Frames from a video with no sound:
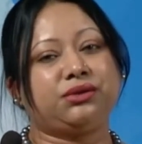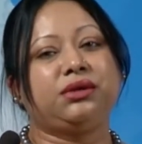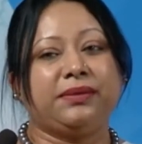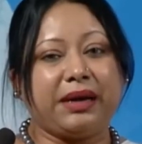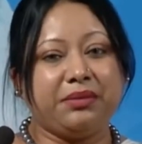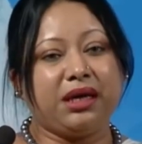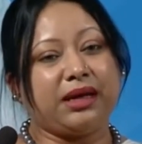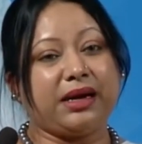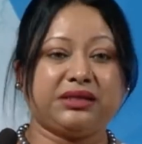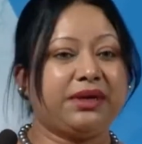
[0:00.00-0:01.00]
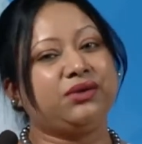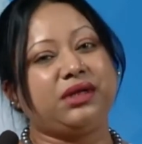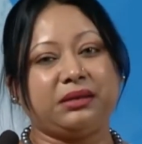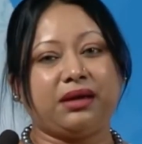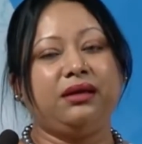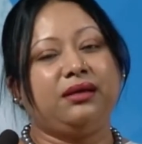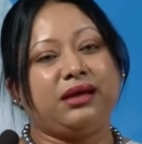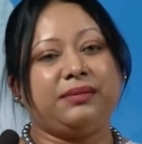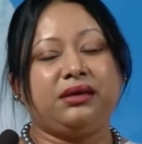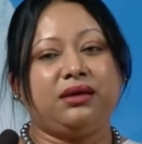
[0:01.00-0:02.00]
সেটাকে কাজে লাগিয়ে
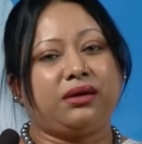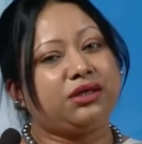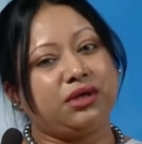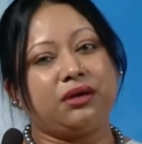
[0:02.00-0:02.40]
অন্যান্য কাজ